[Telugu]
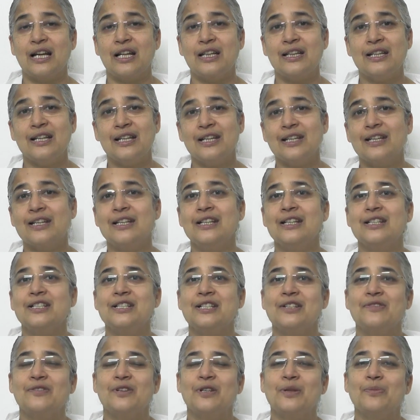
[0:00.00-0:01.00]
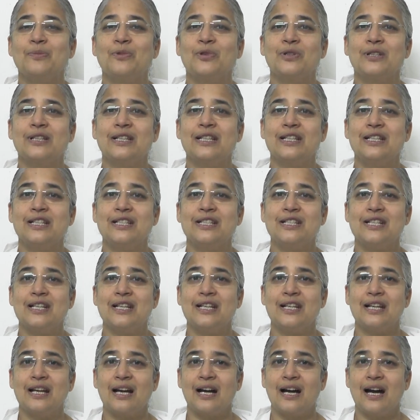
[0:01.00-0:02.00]
అందరికీ జీవన్ముక్తి
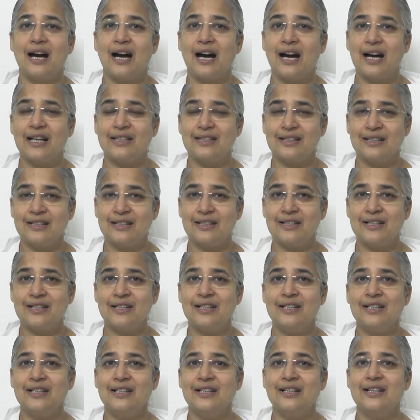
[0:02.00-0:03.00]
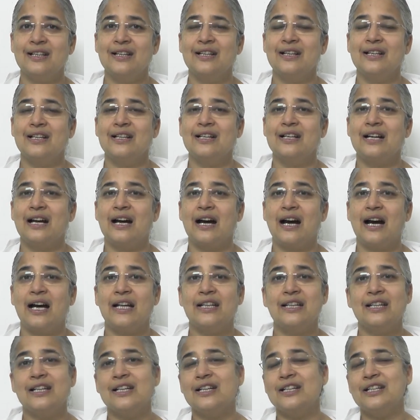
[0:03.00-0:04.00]
ఇచ్చే ఆ తండ్రి
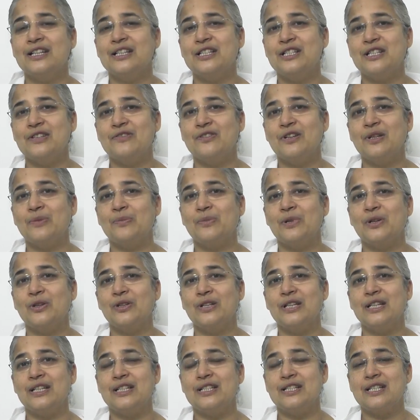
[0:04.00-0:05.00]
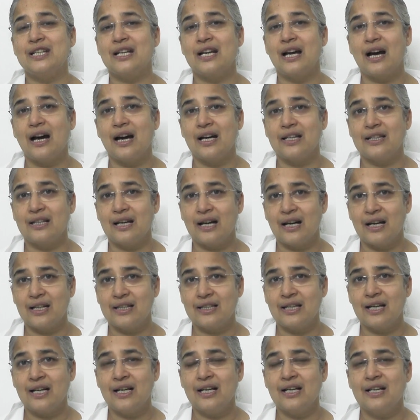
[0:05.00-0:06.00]
అందరికీ జీవన్ముక్తి ఇచ్చే ఆ
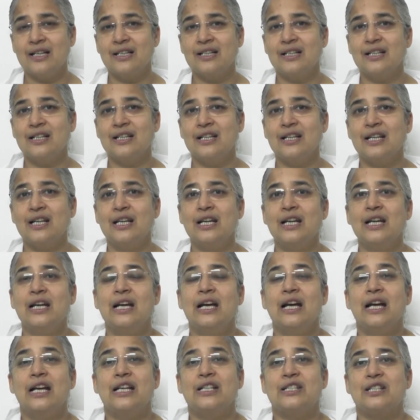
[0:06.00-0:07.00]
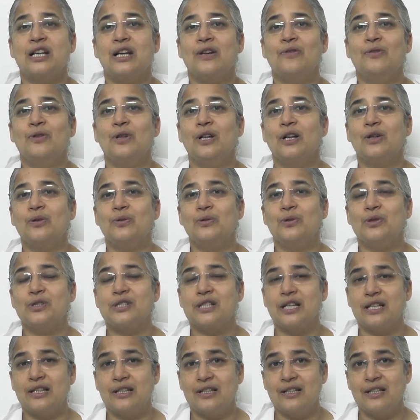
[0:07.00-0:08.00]
దాత సర్వులకు
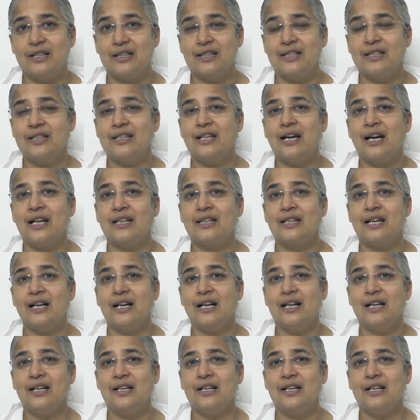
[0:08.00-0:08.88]
సద్గతి దాత